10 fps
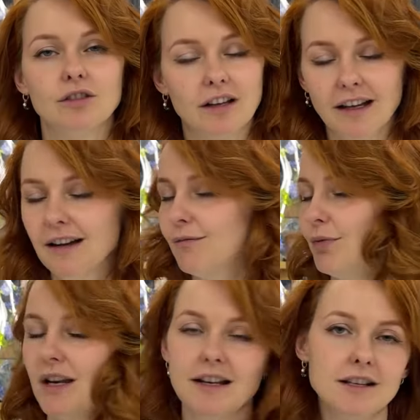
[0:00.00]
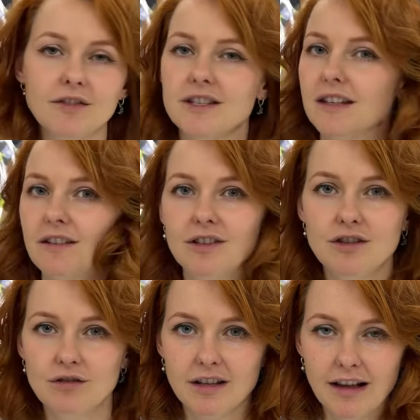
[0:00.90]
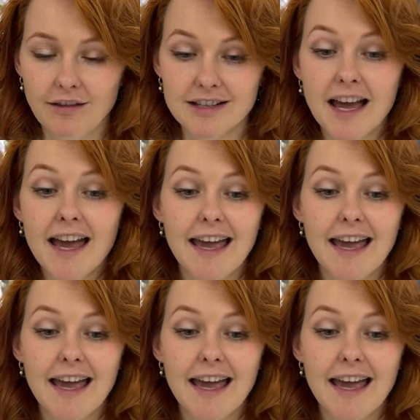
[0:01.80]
тогда перелистывайте это видео не для вас.